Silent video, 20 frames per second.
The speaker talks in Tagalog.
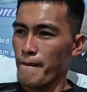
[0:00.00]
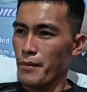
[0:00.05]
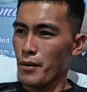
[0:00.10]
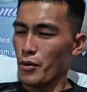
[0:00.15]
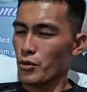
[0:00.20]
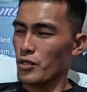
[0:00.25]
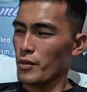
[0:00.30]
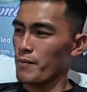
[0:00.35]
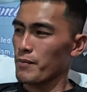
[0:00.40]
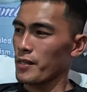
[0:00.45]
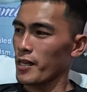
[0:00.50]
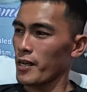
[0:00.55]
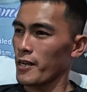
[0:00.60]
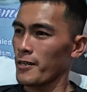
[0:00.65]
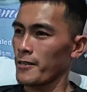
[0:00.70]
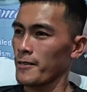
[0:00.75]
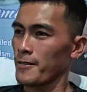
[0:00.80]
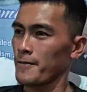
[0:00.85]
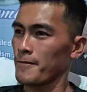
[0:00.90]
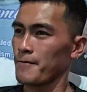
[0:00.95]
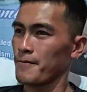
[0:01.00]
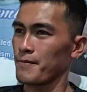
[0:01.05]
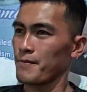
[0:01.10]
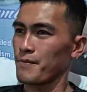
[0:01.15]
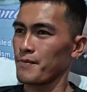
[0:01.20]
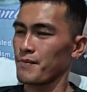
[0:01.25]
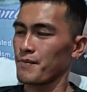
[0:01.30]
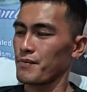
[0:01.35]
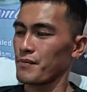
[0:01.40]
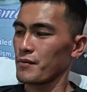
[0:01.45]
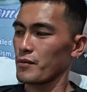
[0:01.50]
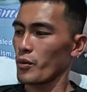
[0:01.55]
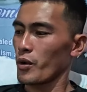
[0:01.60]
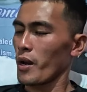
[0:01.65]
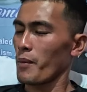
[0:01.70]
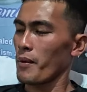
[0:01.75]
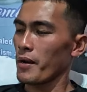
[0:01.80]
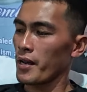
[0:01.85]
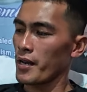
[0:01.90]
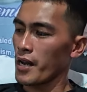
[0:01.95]
So, samtang
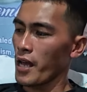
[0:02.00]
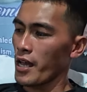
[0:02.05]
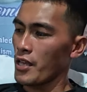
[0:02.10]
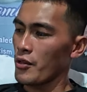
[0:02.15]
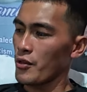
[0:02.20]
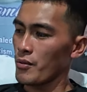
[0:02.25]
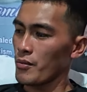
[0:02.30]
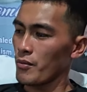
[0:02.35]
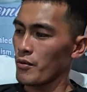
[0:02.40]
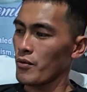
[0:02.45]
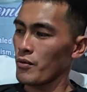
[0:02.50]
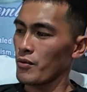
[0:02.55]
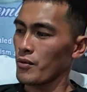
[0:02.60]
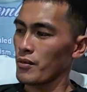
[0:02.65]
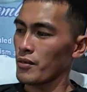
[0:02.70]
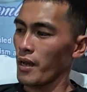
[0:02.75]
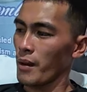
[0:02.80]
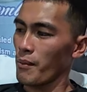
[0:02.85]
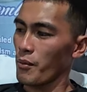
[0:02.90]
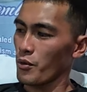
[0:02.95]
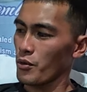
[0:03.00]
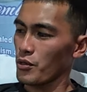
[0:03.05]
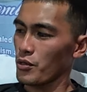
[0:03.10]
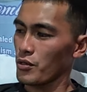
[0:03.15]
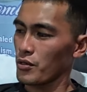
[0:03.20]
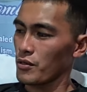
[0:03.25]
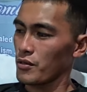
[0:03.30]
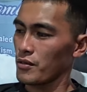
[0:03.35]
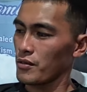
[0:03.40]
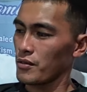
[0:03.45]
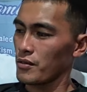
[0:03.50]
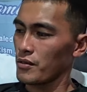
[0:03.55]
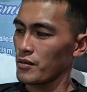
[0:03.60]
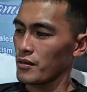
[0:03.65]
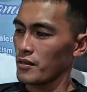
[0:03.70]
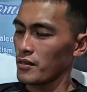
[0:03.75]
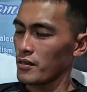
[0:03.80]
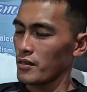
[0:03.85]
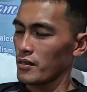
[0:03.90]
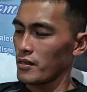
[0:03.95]
wala pa nanayo yung kamot,
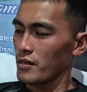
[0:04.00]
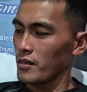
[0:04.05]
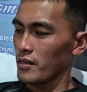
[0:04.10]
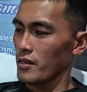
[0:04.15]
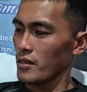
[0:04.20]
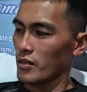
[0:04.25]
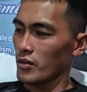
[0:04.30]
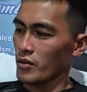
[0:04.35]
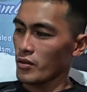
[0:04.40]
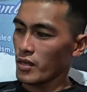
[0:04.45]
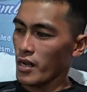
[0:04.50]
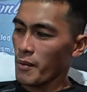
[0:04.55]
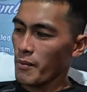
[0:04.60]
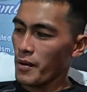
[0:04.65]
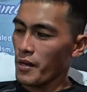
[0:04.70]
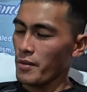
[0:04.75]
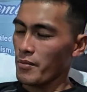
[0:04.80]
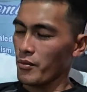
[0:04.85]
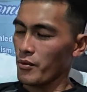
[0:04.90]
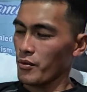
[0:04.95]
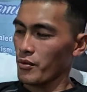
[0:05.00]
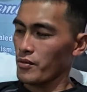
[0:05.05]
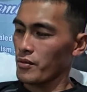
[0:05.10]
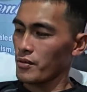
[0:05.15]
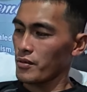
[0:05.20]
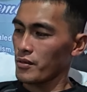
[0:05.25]
yung kamay mo,